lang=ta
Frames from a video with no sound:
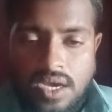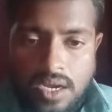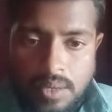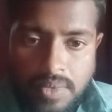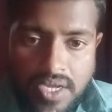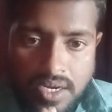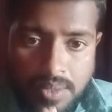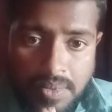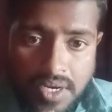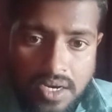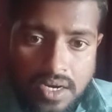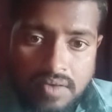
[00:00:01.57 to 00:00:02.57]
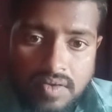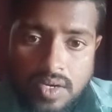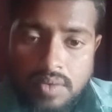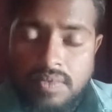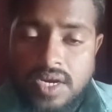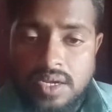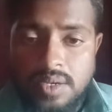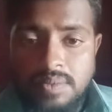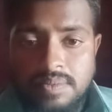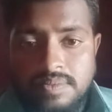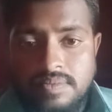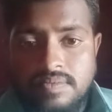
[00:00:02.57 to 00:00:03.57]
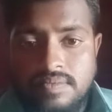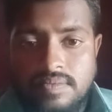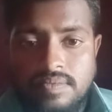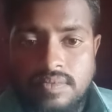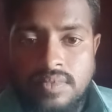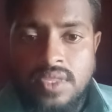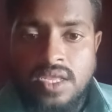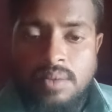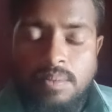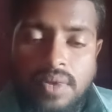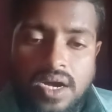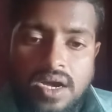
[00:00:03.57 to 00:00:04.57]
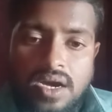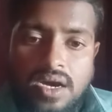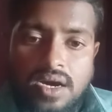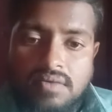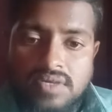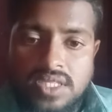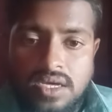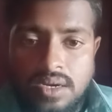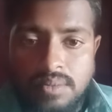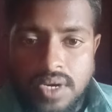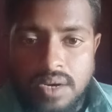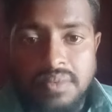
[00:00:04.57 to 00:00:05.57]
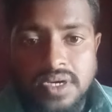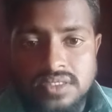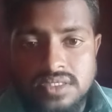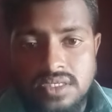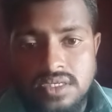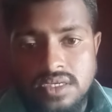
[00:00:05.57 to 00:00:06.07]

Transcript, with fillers: ஆன்மீக நண்பர்கள் அனைவருக்கும் வணக்கம் மகா அவதார பாபாஜி